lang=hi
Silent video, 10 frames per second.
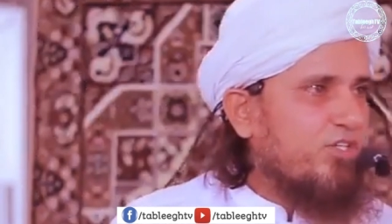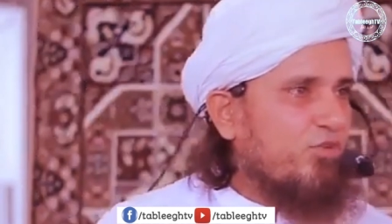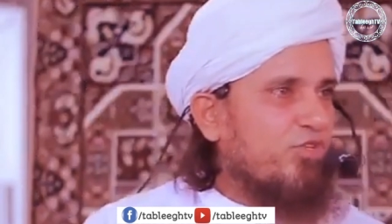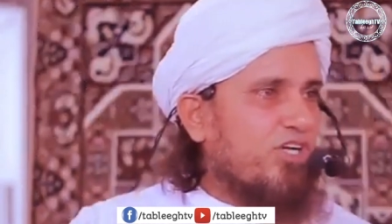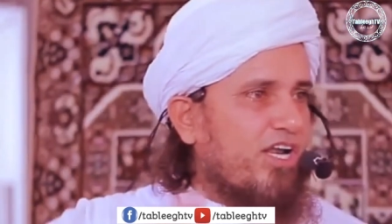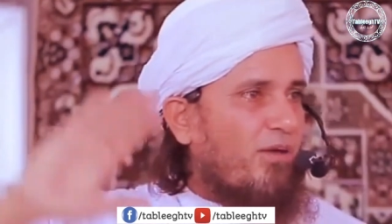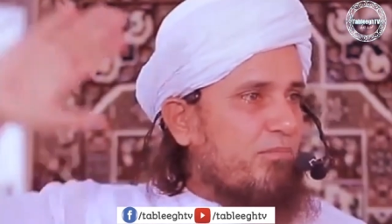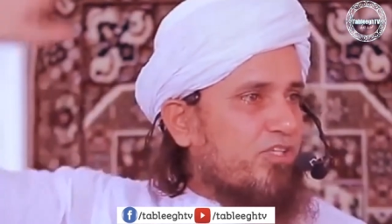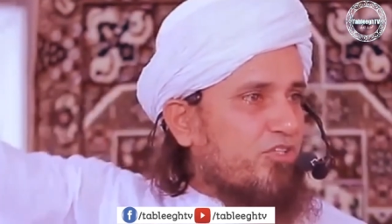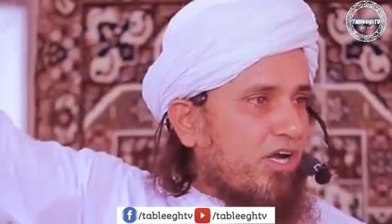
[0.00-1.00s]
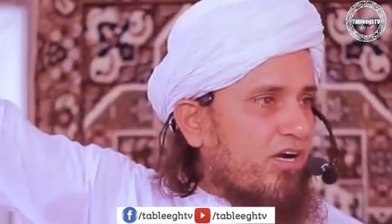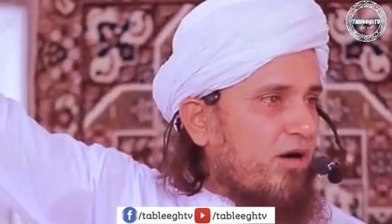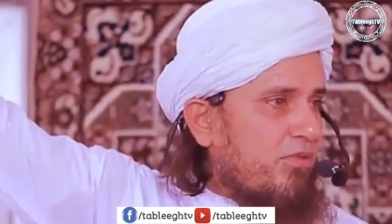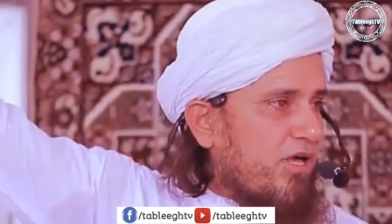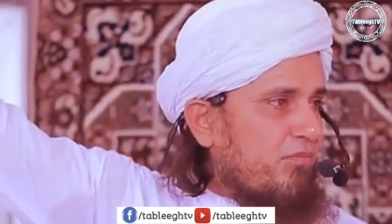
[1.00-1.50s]
तो वो था लंबा
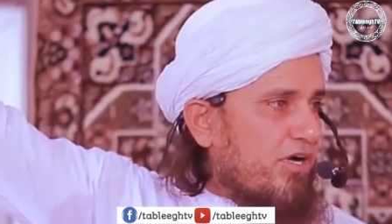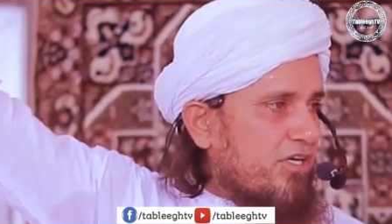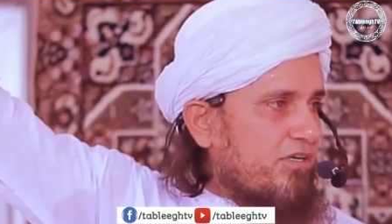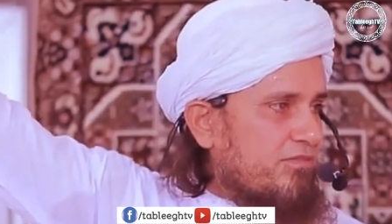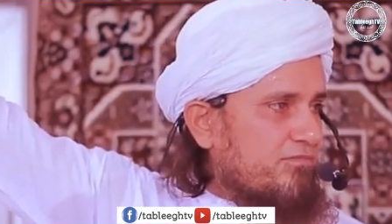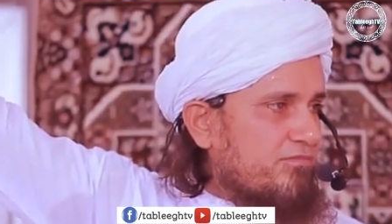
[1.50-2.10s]
तड़ंगा बड़ा भाई